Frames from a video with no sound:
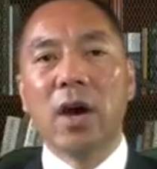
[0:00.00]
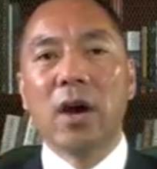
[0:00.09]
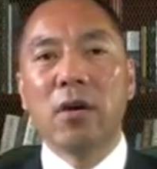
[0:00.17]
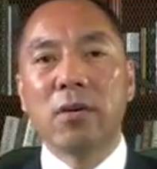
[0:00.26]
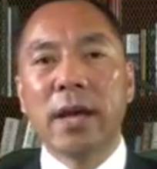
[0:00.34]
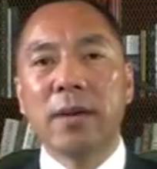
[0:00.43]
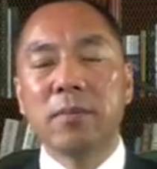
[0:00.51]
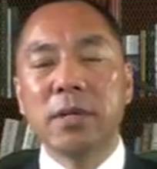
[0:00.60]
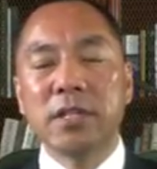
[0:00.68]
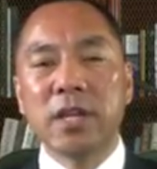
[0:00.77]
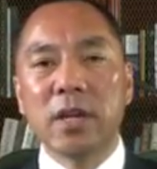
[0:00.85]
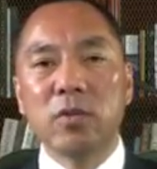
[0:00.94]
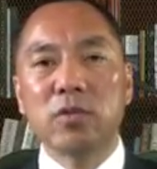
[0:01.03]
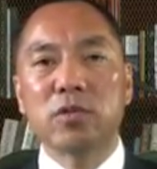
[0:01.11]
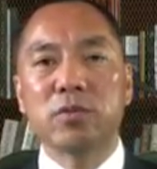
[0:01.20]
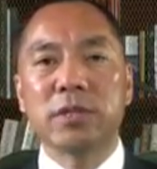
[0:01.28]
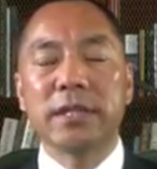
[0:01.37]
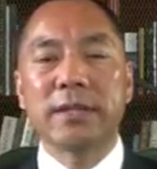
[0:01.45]
后来孟建柱
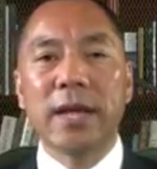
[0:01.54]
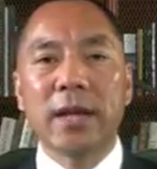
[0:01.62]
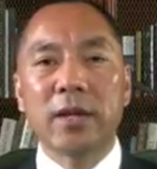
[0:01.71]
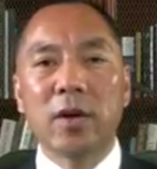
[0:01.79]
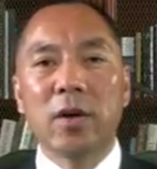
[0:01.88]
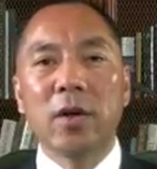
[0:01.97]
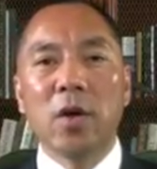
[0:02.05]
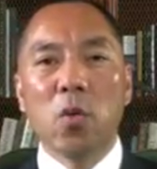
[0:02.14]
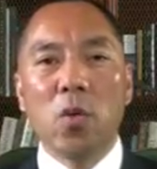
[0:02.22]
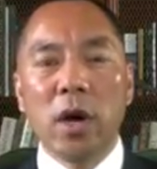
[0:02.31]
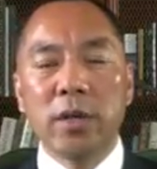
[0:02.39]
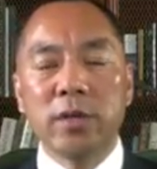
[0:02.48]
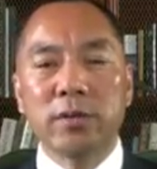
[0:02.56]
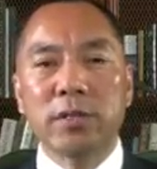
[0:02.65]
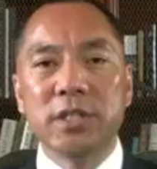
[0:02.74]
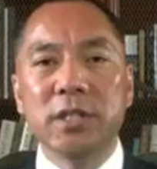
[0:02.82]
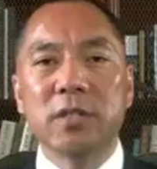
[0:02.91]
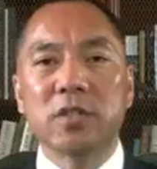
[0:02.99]
书记带着。汪永
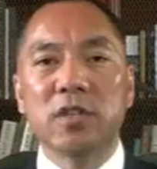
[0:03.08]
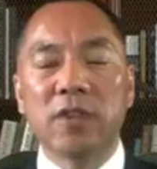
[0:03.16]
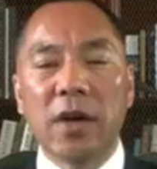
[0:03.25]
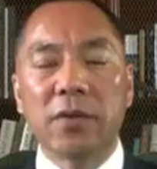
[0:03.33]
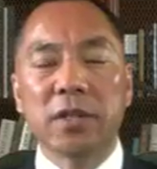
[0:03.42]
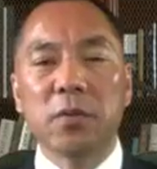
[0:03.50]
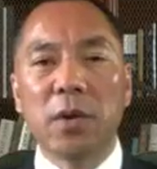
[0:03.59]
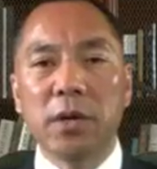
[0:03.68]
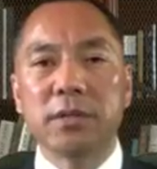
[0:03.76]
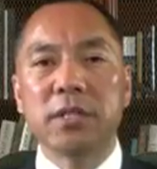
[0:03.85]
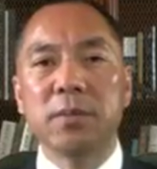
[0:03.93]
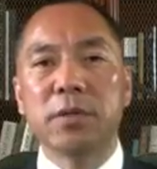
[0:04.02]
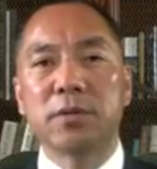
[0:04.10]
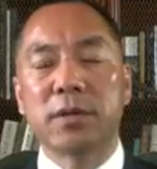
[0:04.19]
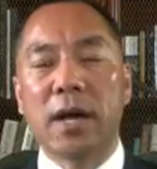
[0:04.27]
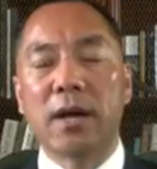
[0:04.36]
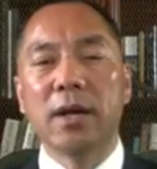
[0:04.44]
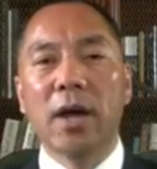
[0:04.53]
清，政法委的汪永清秘书
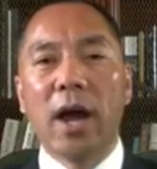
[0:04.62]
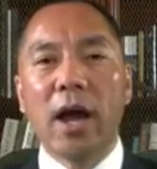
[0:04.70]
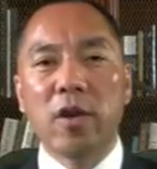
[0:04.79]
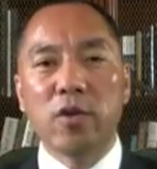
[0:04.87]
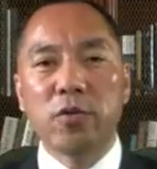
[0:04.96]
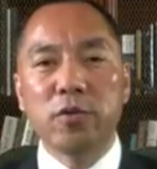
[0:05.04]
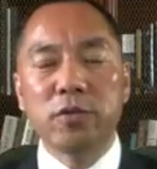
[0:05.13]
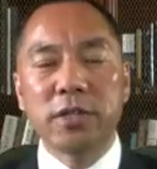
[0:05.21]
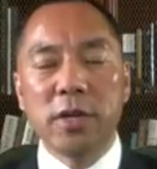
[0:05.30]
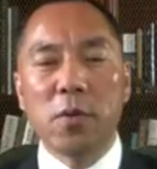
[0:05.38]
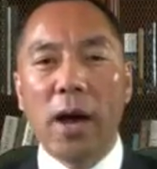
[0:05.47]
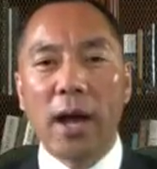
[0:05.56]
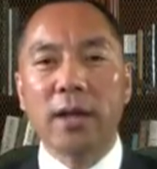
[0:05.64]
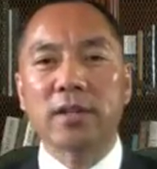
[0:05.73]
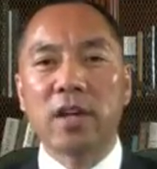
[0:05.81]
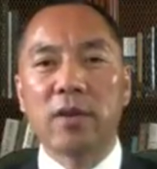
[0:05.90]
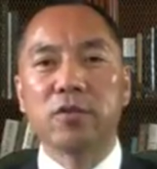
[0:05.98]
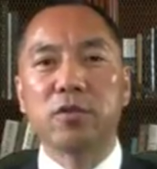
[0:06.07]
长，还有傅振华
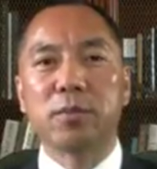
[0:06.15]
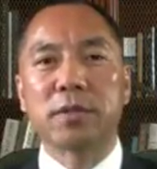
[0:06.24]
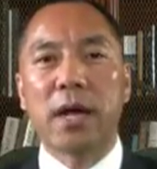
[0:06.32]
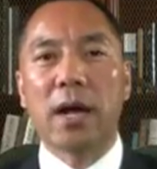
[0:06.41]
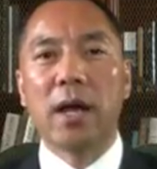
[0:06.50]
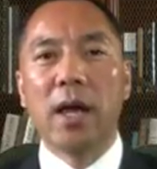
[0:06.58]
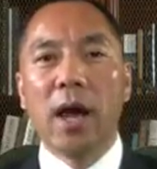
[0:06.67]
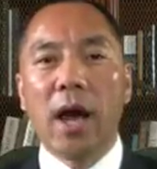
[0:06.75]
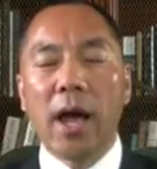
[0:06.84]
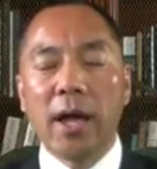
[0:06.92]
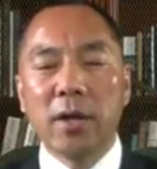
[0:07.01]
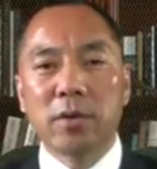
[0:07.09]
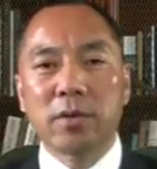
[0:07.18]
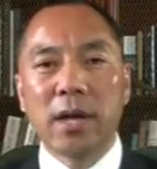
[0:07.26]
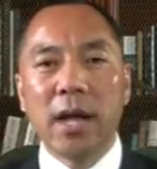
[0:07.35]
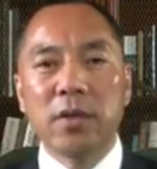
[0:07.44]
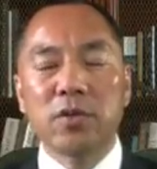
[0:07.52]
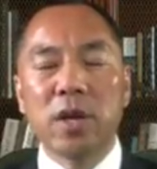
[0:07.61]
常务副部长，还有
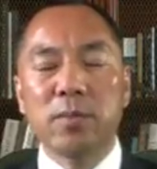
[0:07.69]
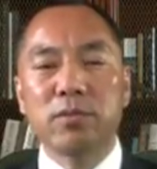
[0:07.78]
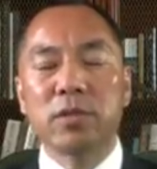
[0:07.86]
安全部